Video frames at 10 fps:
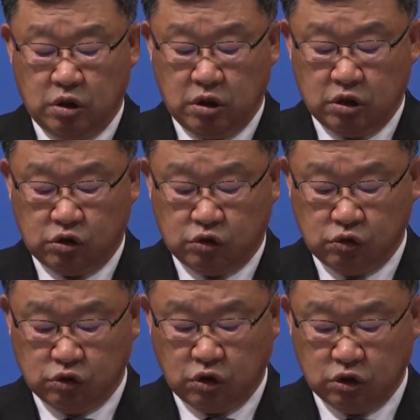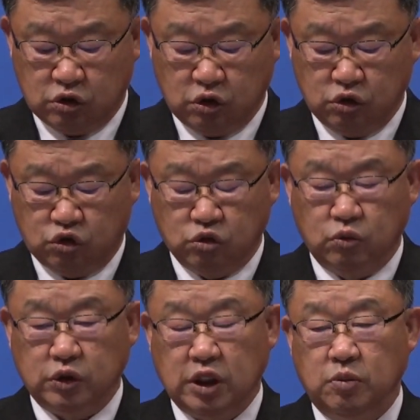충성선
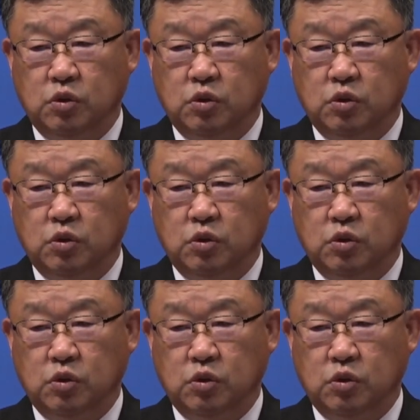중보자의